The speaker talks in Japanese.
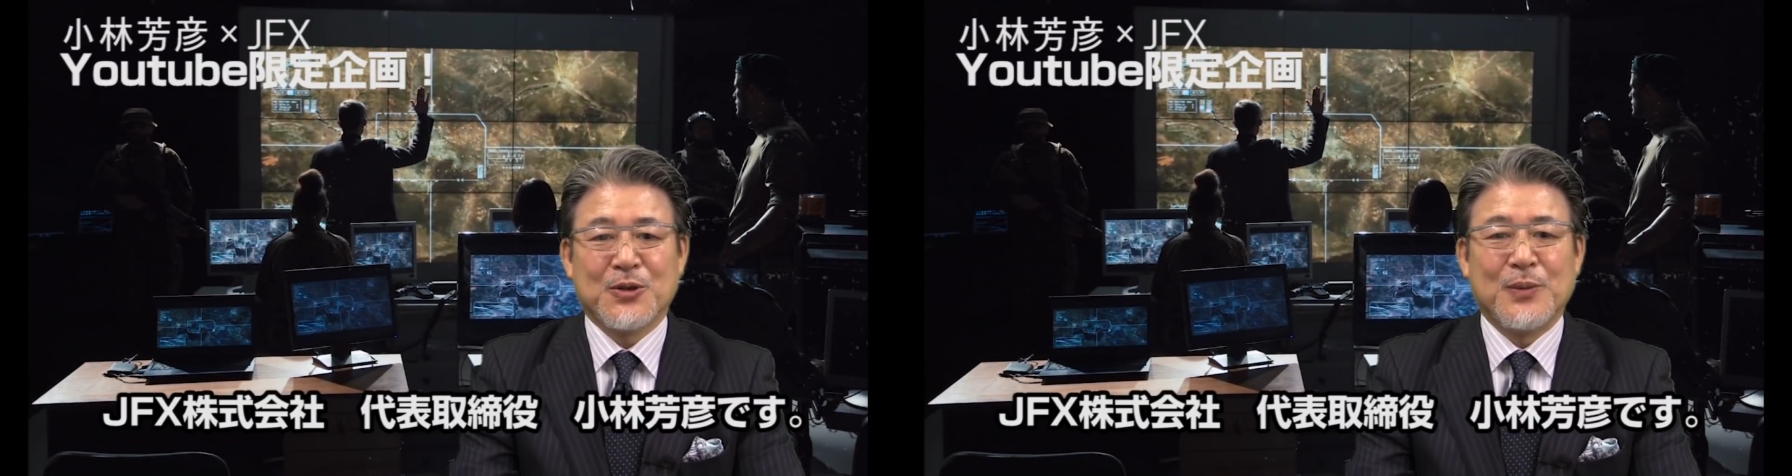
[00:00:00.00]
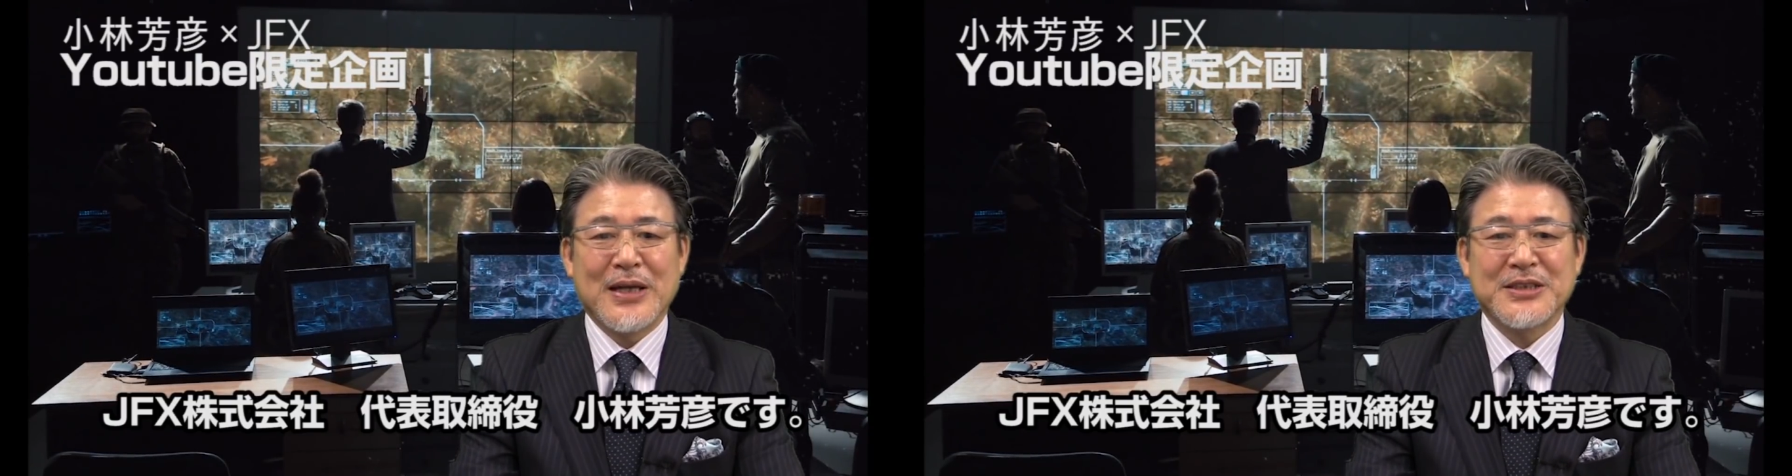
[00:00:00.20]

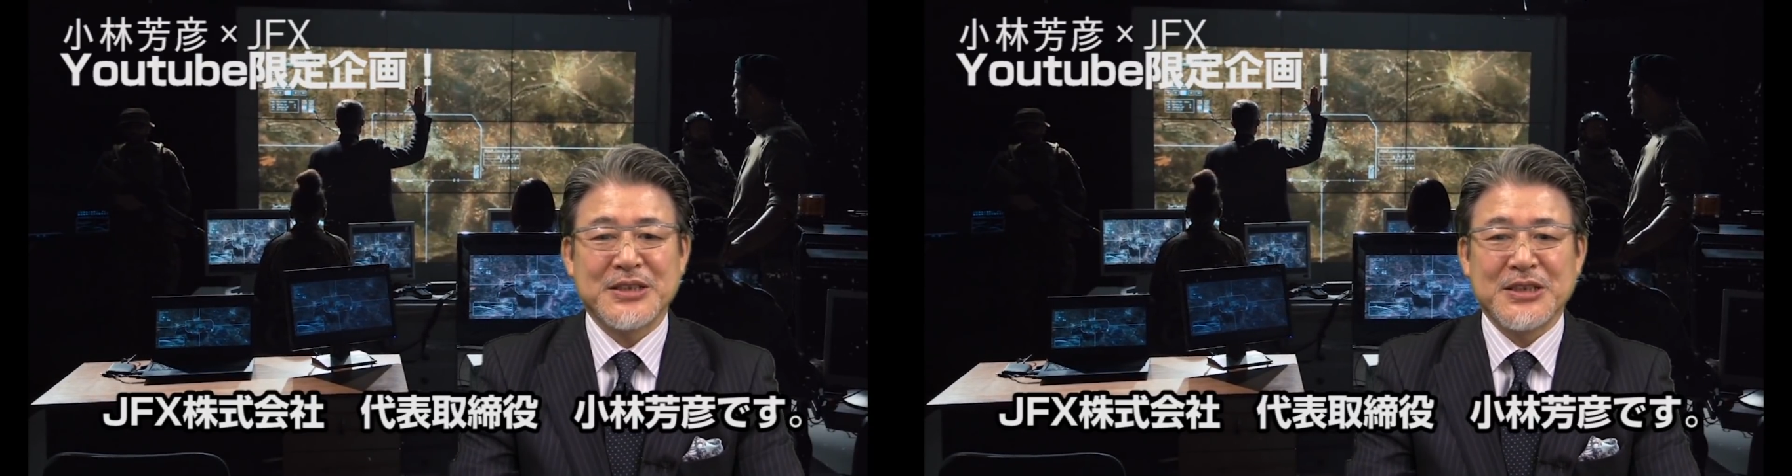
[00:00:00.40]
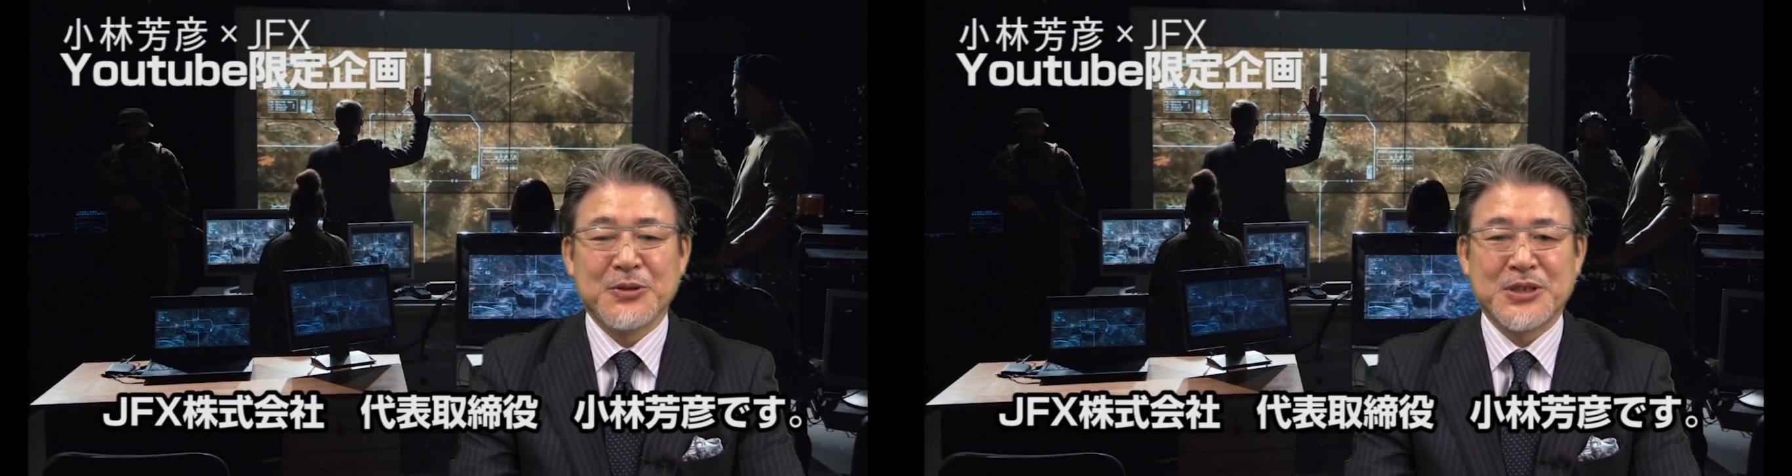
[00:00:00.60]
小
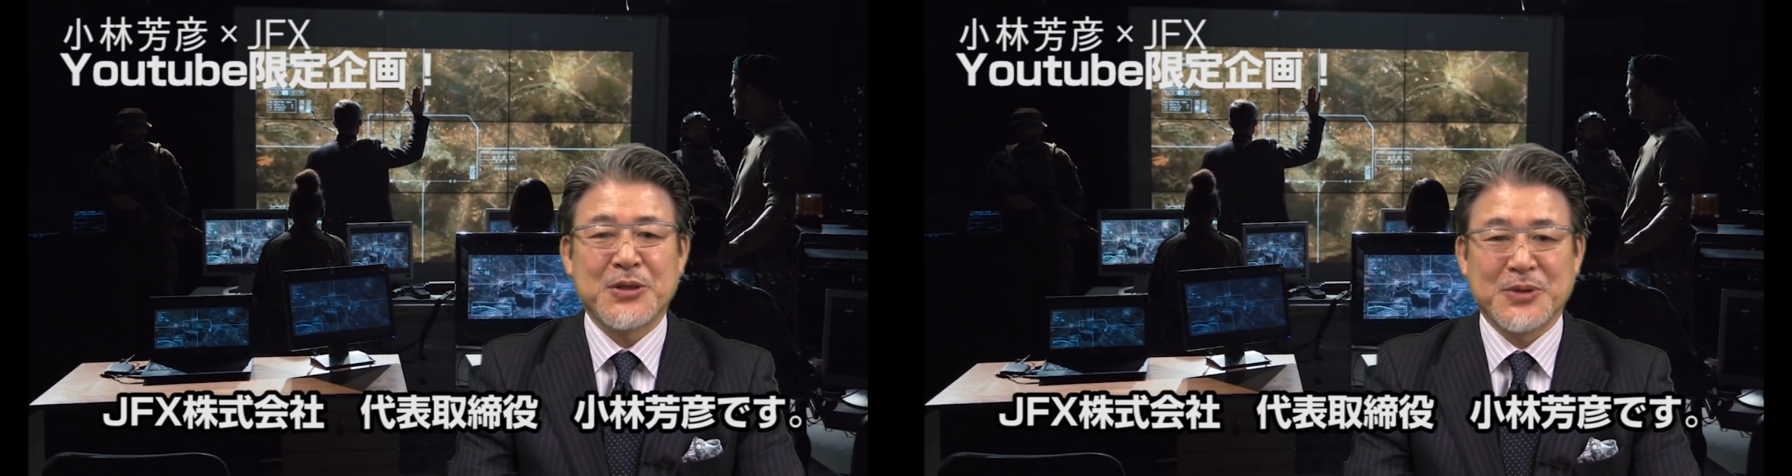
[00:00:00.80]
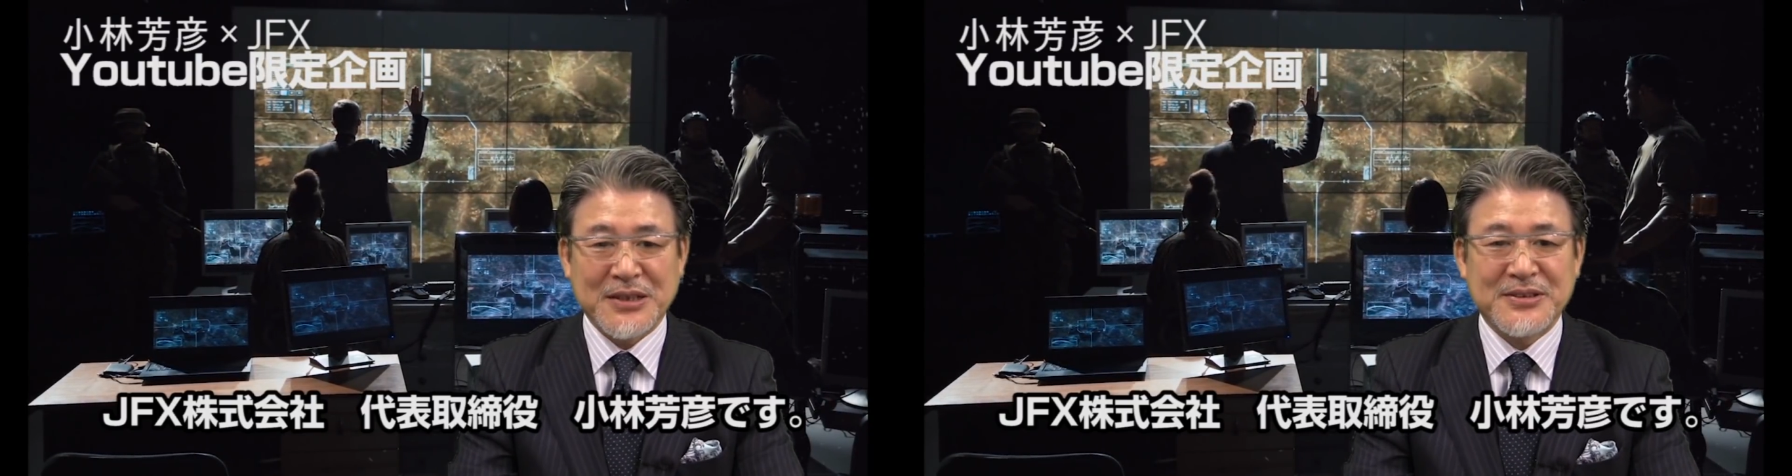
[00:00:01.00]
林義
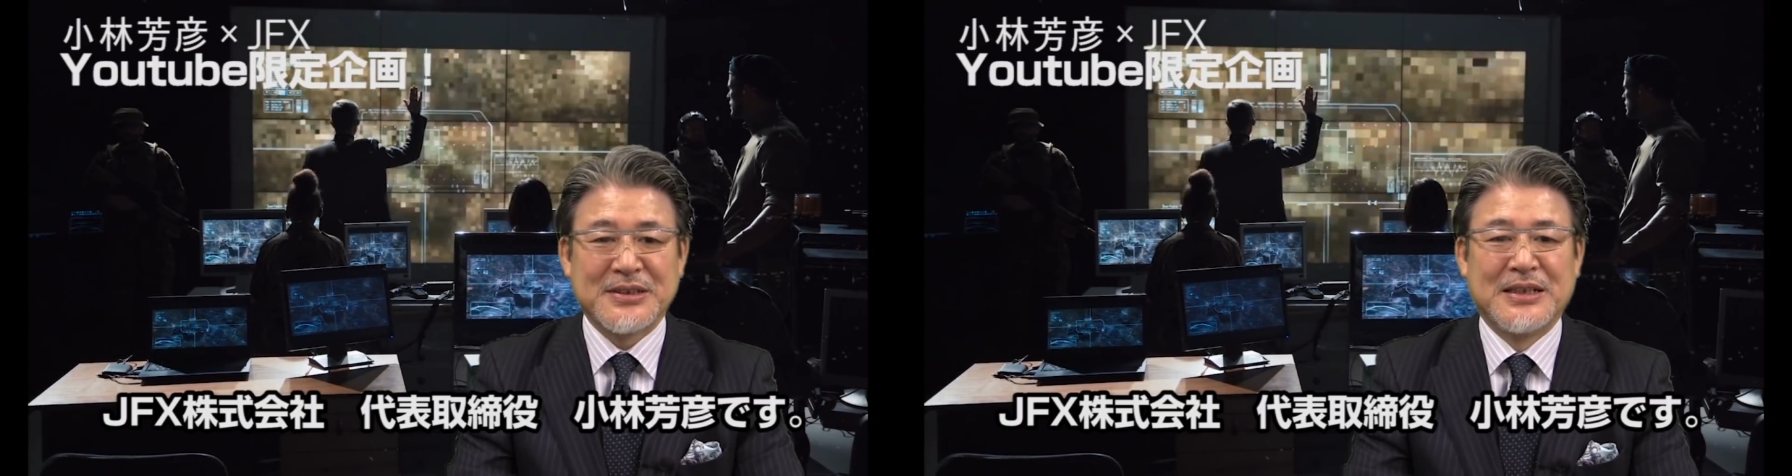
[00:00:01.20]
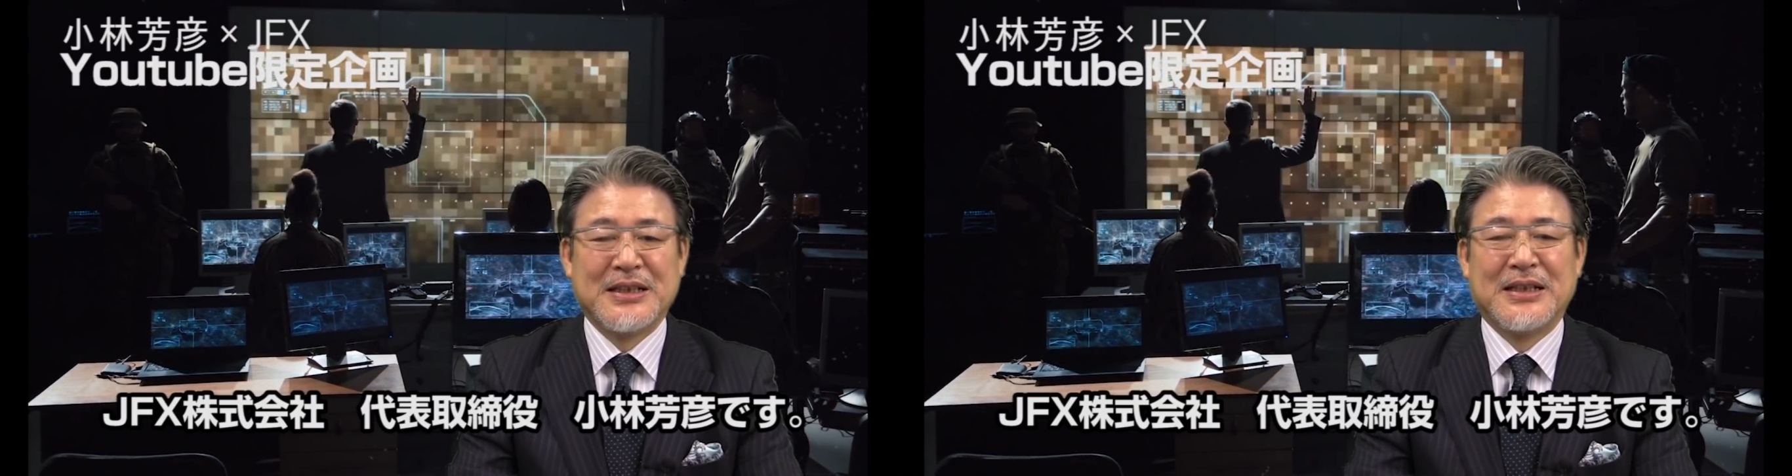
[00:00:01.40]
彦です。